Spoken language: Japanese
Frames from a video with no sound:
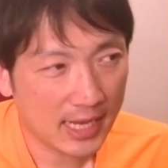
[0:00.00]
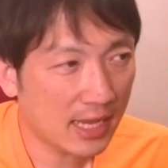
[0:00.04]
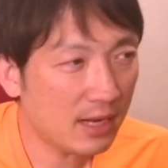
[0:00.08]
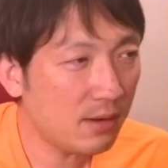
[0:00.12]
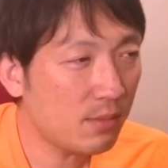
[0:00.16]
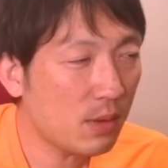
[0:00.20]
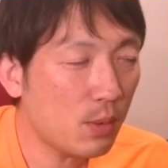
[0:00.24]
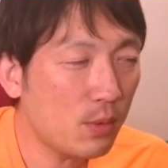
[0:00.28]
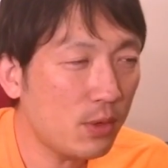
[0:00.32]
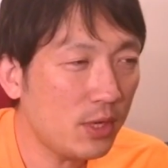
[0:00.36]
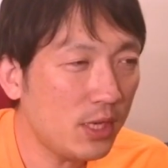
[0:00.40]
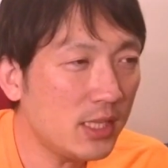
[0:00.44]

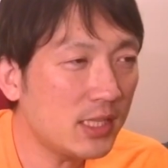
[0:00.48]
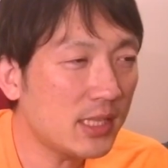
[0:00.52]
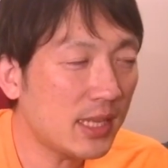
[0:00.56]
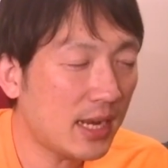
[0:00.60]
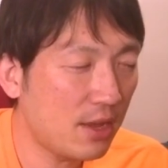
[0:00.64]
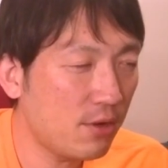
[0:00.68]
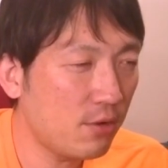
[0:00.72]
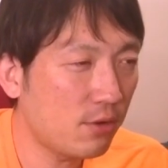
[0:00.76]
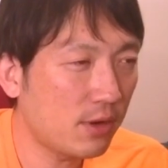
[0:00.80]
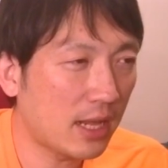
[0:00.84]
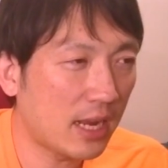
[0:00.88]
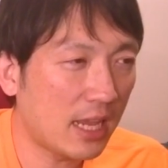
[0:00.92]

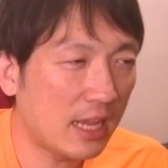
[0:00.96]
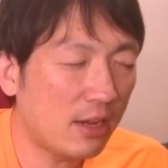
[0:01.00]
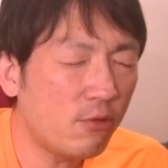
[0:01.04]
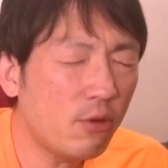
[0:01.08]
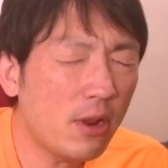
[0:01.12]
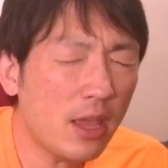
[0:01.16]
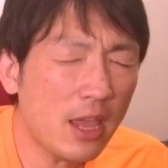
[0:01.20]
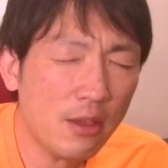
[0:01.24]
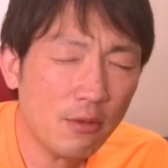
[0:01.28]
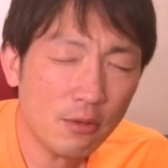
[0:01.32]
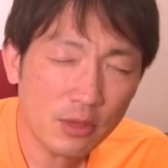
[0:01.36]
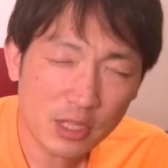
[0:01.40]
アルバムインザライフから
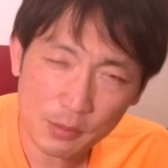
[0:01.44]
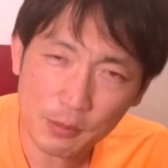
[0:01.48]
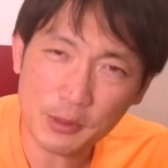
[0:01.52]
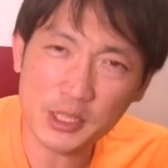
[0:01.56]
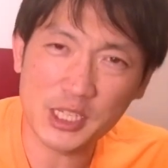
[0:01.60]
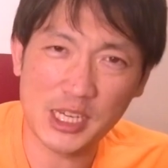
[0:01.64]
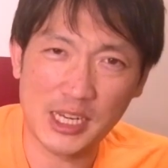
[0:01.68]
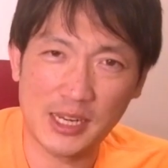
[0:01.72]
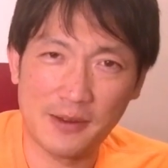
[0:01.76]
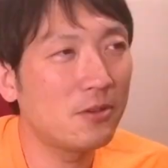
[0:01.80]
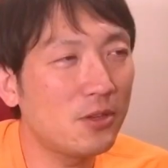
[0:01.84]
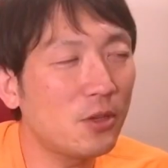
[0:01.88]
憂いの
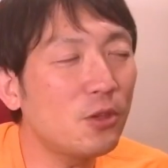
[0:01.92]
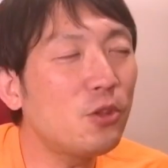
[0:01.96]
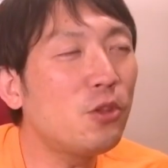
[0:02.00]
ジプシー。